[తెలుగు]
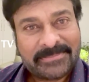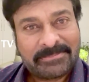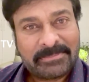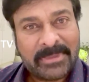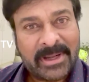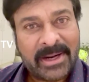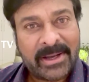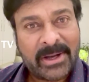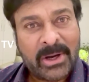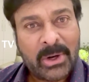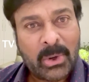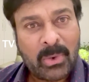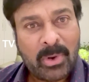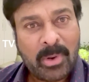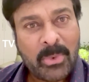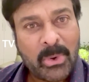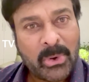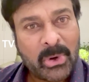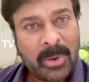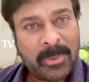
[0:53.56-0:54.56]
మన గౌరవ
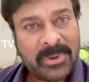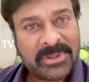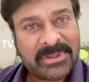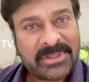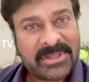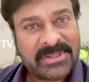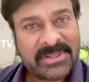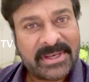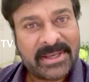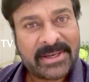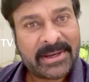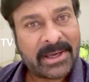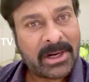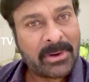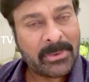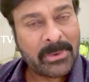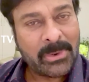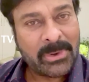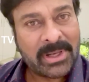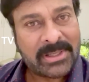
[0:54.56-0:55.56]
ముఖ్యమంత్రి శ్రీ
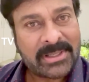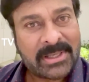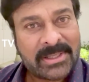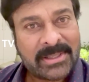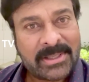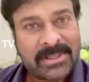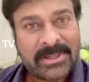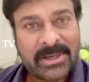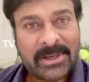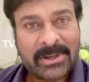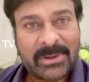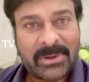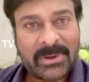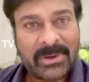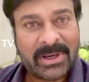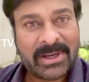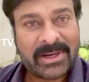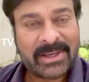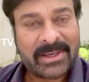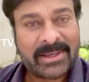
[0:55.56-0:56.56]
కల్వకుంట చంద్రశేఖరరావు
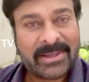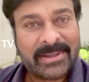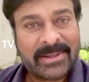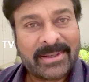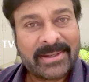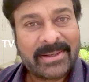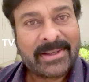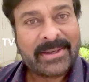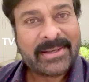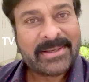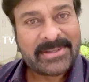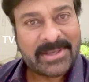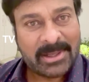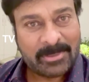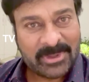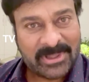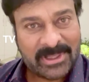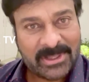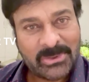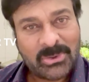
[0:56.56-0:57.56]
గారికి
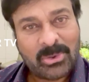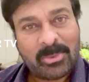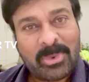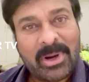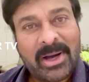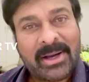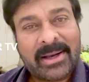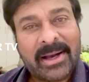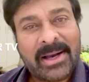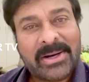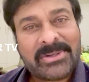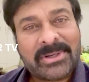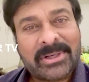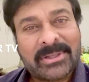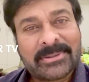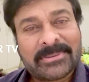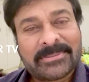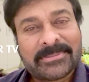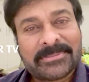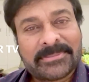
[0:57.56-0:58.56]
జన్మదిన శుభాకాంక్షలు
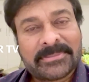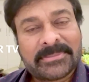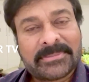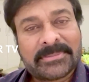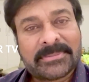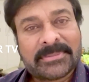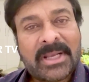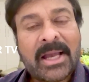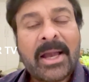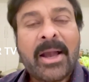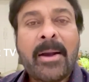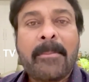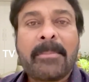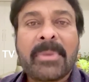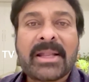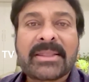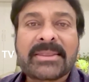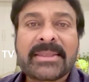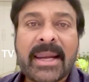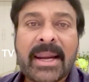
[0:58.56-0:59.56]
మన
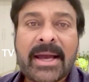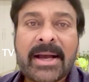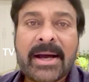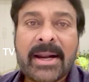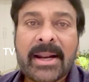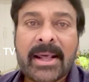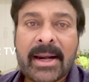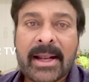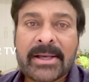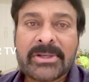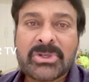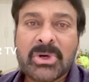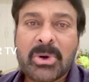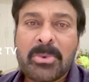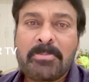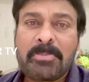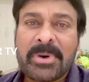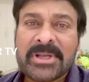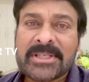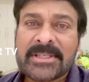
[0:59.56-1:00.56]
తెలంగాణ రాష్ట్రం
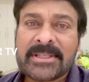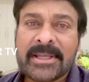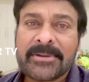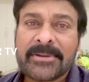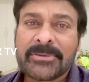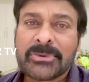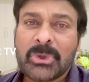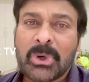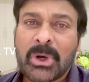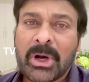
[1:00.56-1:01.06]
పచ్చదనంతో